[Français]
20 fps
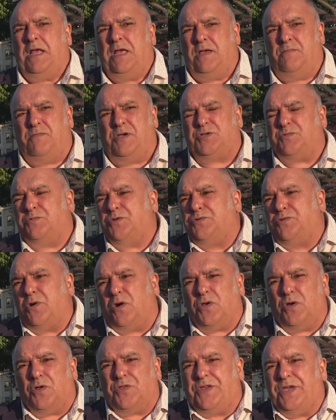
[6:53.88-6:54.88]
Eh bien, je me suis
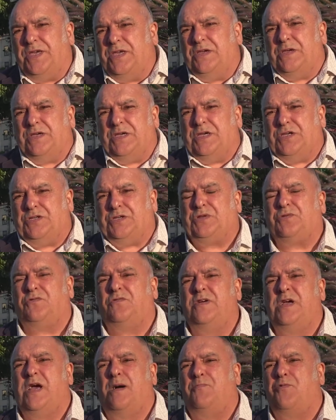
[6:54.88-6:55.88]
orienté et j'ai
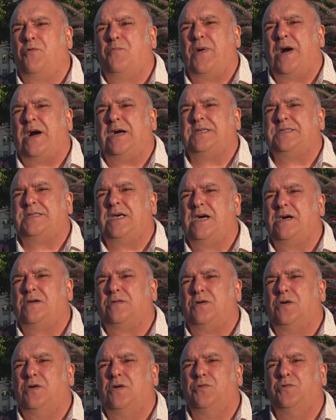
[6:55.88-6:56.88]
trouvé un peu par hasard
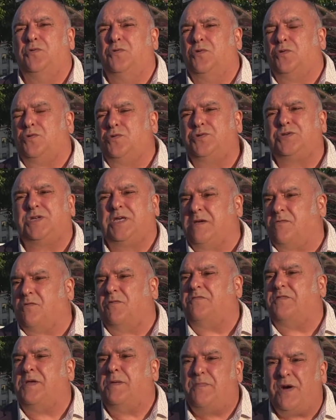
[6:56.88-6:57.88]
une ruche qui
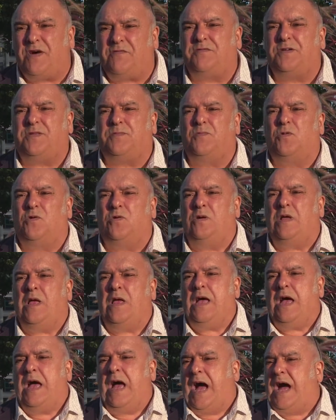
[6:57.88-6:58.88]
convenait parfaitement
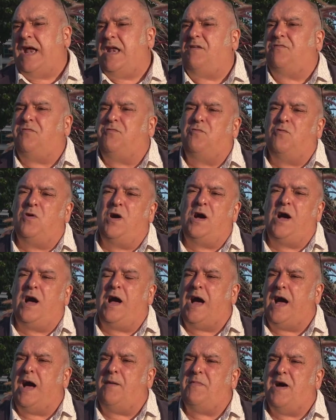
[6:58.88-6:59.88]
à la
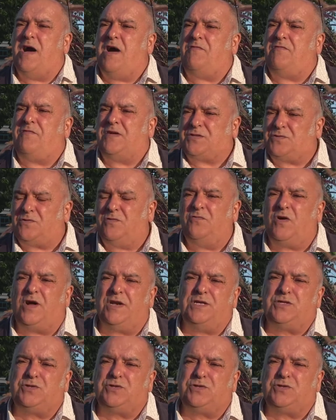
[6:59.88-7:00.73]
fois à ma façon de voir les